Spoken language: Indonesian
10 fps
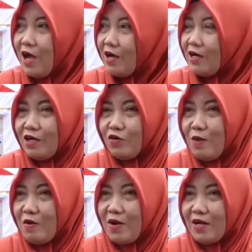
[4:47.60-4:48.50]
Ya ke
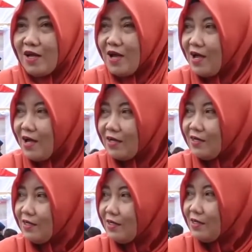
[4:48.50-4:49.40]
rumah warga
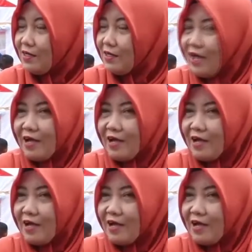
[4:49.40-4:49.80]
eh,